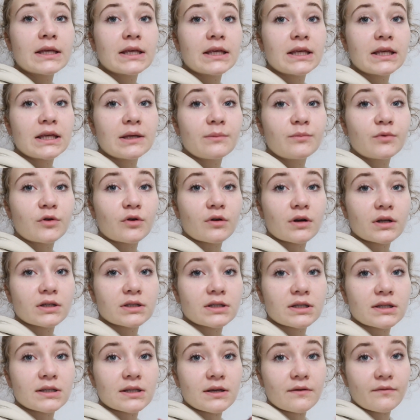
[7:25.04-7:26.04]
i biorę
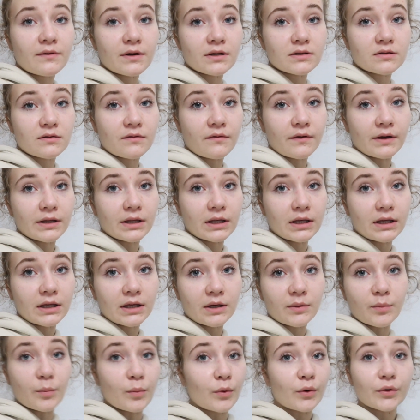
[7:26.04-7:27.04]
się za frezowanie
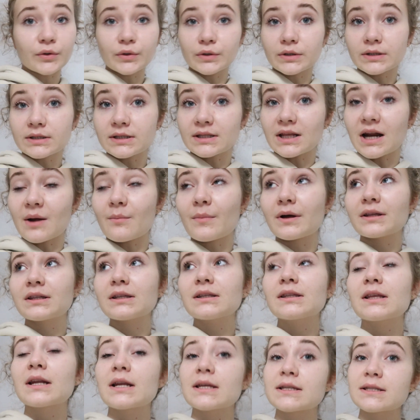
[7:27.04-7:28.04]
ich, bo to jest
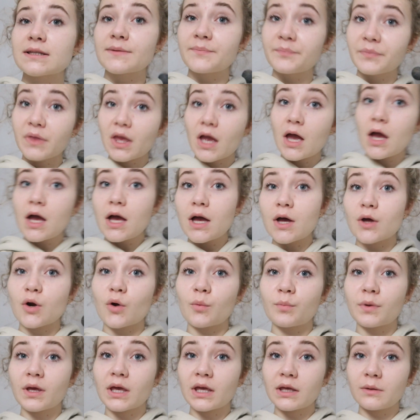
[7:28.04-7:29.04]
dramat. I teraz
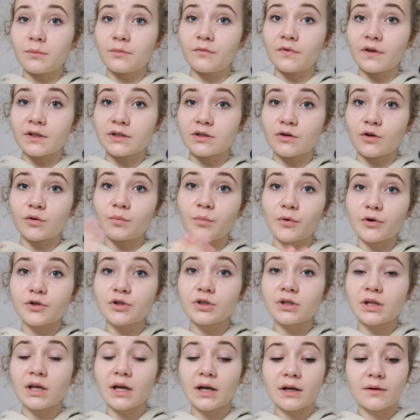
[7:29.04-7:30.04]
robię im, wiecie,
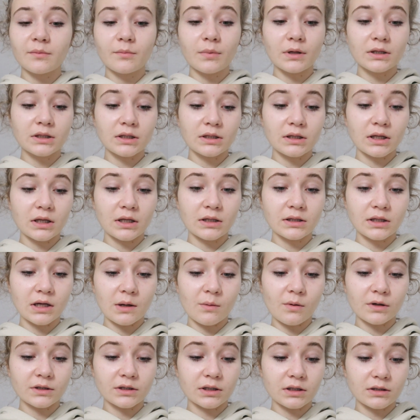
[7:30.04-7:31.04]
odpoczynek, będę na nie
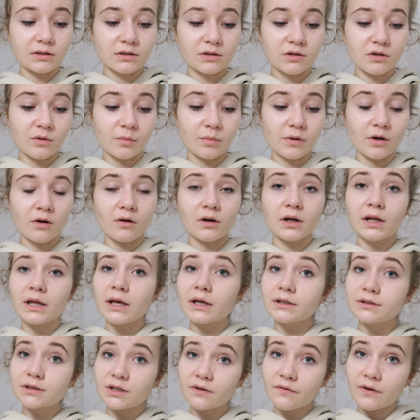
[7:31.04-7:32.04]
nakładać sobie
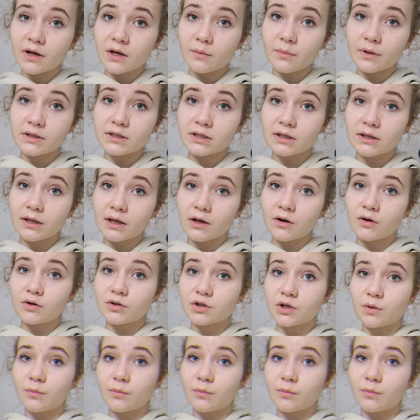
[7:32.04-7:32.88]
olejek z drzewa herbacianego,